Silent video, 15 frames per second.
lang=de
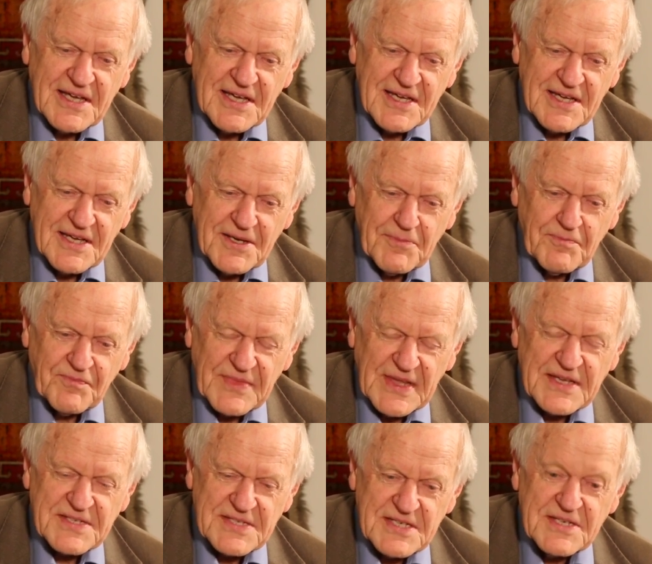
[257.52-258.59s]
ähm,
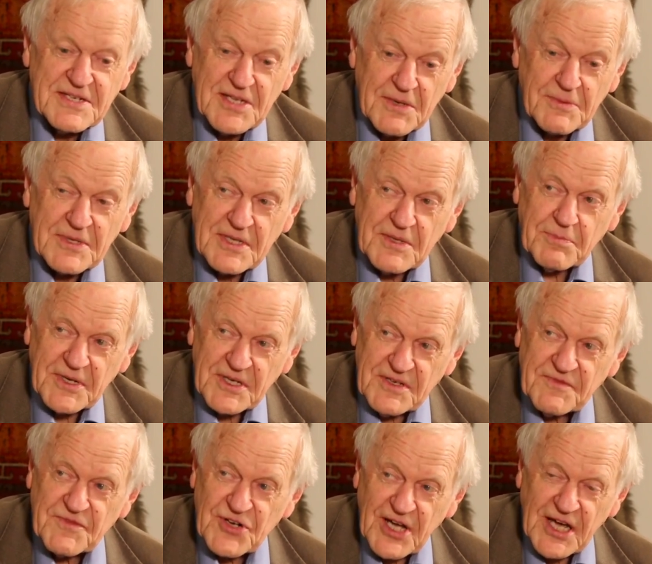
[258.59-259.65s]
sind ja die
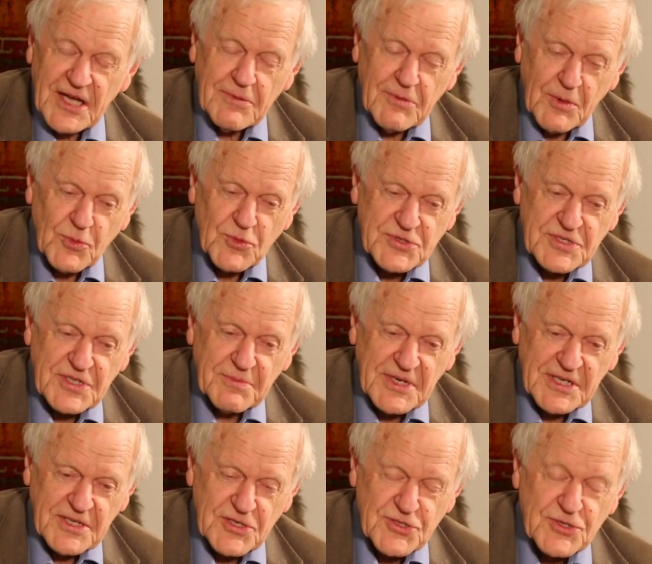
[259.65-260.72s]
Briefschreiber, musste
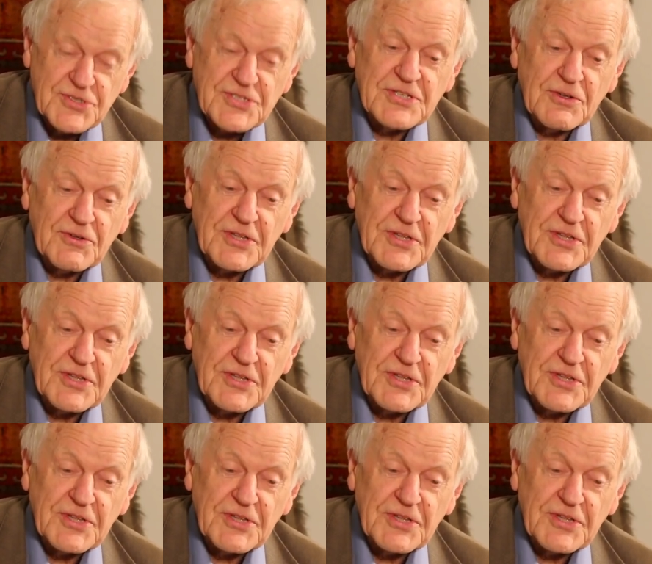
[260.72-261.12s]
man ja schützen.